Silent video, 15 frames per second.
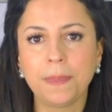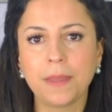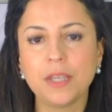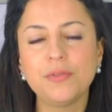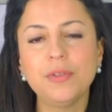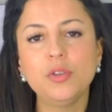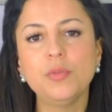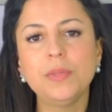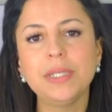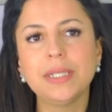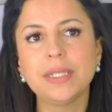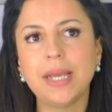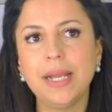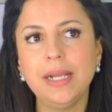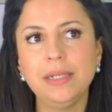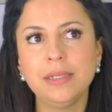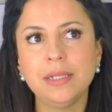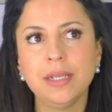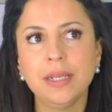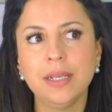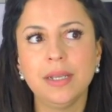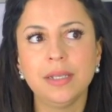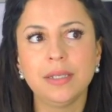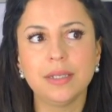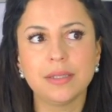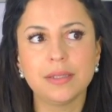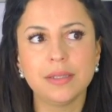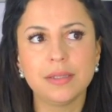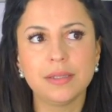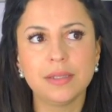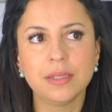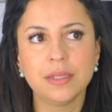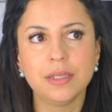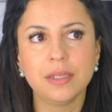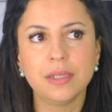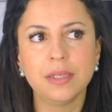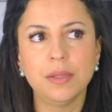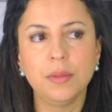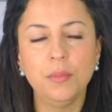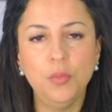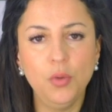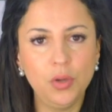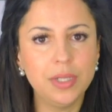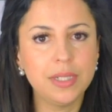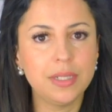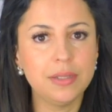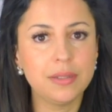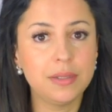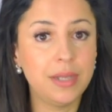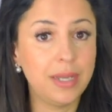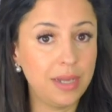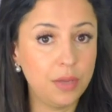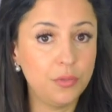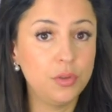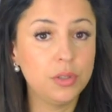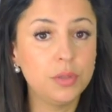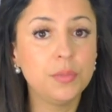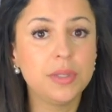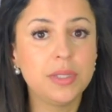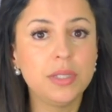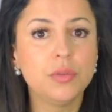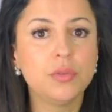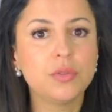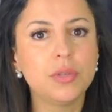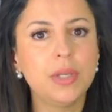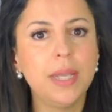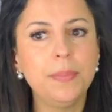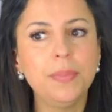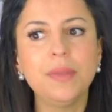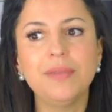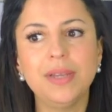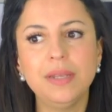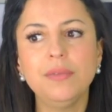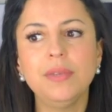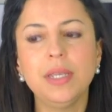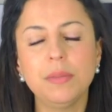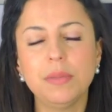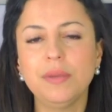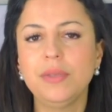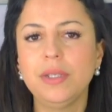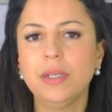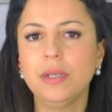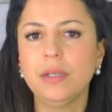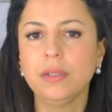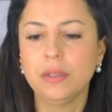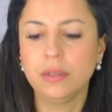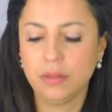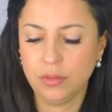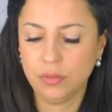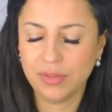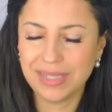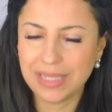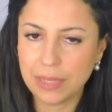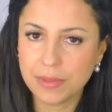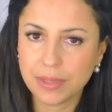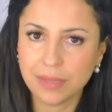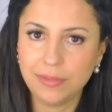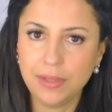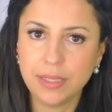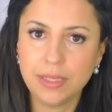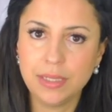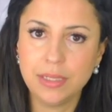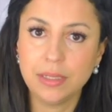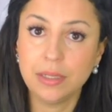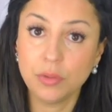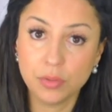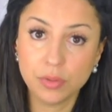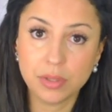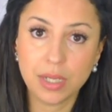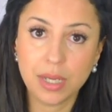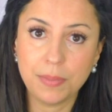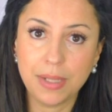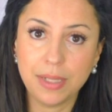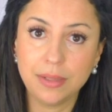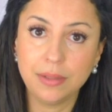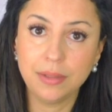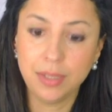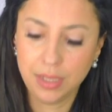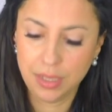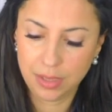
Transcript: Ich will nur mit dir teilen, dass es möglich ist, in einer erfüllten Beziehung zu leben, wenn wir immer wieder uns selbst reflektieren, an uns arbeiten,